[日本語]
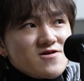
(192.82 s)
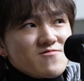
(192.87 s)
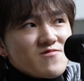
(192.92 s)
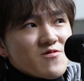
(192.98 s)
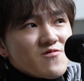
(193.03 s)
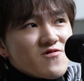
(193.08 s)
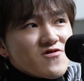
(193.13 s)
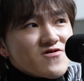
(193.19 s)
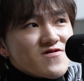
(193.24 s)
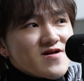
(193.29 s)
ま
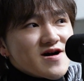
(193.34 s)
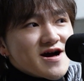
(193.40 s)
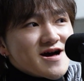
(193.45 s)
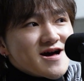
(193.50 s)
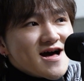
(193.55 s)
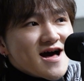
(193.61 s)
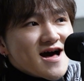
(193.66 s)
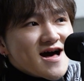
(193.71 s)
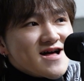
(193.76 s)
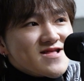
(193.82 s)
あ、僕は、
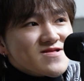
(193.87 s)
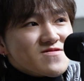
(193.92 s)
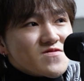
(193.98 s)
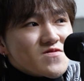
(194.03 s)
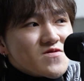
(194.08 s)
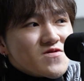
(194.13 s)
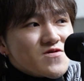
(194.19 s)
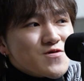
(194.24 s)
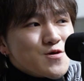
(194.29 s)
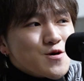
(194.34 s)
あ
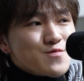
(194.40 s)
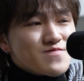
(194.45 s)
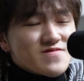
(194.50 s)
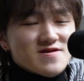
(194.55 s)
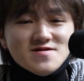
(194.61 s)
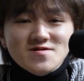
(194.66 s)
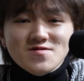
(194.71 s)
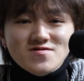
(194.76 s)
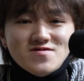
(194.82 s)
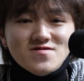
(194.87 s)
の、
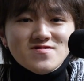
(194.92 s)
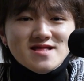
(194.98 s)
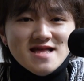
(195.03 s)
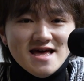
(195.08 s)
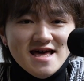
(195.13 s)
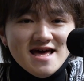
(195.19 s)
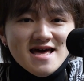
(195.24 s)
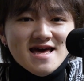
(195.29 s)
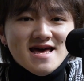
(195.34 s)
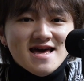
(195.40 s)
ビールを飲ん
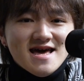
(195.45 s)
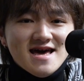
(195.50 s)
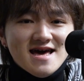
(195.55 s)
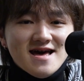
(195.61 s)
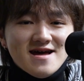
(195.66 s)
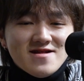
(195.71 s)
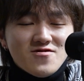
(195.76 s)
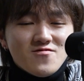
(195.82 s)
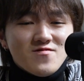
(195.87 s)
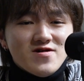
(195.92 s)
で、
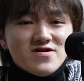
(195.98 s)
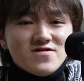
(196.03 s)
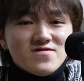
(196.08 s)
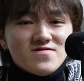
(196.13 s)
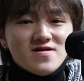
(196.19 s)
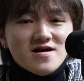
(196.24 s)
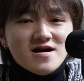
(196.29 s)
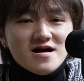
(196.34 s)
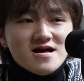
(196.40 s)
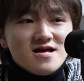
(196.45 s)
龍馬くん
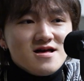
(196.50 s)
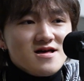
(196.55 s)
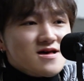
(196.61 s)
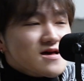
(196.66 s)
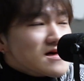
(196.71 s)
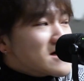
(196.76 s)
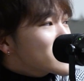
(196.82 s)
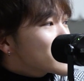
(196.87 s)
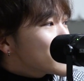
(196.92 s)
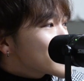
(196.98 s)
は、
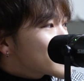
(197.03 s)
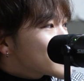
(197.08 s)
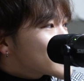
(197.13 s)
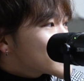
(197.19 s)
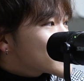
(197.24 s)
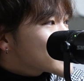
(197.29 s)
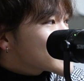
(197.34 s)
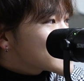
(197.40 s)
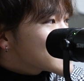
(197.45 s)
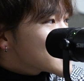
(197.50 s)
龍馬くん
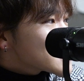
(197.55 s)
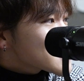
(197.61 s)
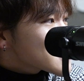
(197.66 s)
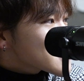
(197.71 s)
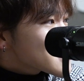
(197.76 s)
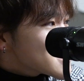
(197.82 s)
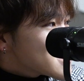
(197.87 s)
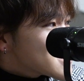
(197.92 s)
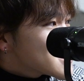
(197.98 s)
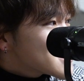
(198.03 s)
ジュースだったっ
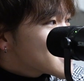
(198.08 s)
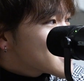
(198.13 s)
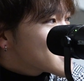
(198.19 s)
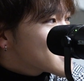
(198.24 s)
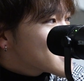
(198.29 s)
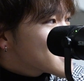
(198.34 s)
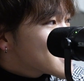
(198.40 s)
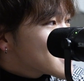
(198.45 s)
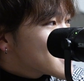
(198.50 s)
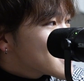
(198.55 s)
け
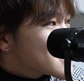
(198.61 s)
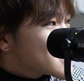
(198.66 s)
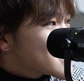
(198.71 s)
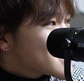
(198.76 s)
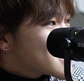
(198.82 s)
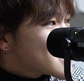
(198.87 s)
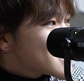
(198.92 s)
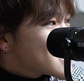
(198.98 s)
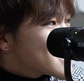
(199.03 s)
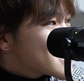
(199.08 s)

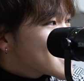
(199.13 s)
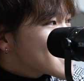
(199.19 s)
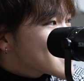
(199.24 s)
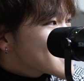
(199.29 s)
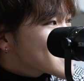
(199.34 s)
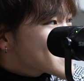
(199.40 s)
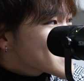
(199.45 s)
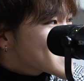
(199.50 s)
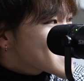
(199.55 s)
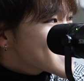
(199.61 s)

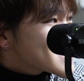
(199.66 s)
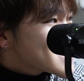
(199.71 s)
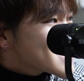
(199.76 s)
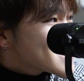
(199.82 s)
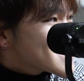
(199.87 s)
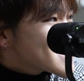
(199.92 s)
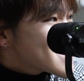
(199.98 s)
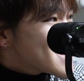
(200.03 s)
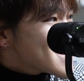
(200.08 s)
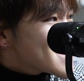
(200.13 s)
ジュース
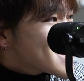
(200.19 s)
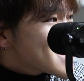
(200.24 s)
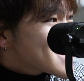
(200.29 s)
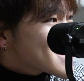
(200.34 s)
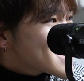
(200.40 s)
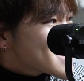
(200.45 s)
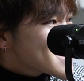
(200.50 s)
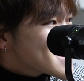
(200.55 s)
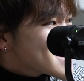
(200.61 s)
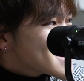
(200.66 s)

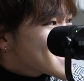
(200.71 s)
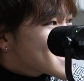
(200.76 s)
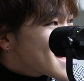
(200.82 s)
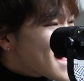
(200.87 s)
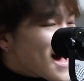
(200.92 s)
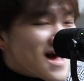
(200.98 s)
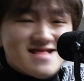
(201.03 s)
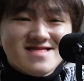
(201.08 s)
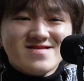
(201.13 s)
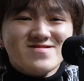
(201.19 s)

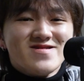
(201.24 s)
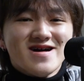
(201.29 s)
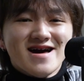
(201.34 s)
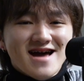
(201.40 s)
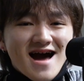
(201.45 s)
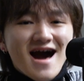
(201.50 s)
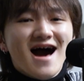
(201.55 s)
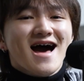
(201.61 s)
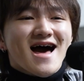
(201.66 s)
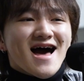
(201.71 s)
あ、チューハイ。
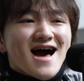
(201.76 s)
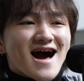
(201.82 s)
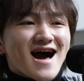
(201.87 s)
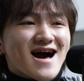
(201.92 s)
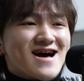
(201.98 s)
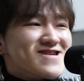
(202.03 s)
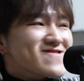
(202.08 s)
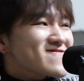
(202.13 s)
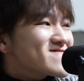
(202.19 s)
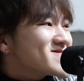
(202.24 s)
あ、
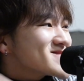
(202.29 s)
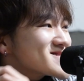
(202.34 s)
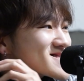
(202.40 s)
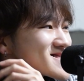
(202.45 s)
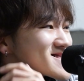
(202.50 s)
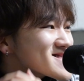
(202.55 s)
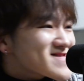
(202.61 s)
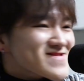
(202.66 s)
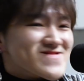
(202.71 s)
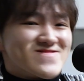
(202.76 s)
あごめん。
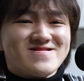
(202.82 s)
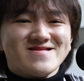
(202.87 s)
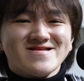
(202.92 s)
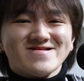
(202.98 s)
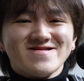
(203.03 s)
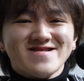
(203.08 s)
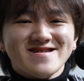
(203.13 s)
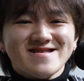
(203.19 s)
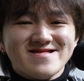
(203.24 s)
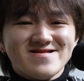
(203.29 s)
ちょっと
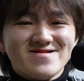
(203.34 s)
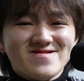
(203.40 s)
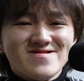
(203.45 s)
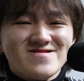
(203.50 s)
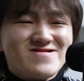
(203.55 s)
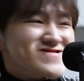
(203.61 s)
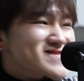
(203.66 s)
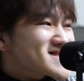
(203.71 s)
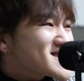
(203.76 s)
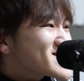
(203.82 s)
チューハイ。
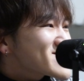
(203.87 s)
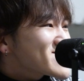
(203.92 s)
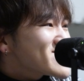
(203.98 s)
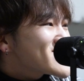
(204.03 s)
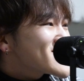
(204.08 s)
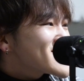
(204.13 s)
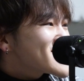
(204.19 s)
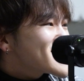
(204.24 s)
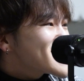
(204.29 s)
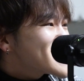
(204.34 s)
ジュジュースだと思
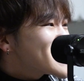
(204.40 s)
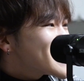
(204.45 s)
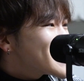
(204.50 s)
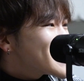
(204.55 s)
うね。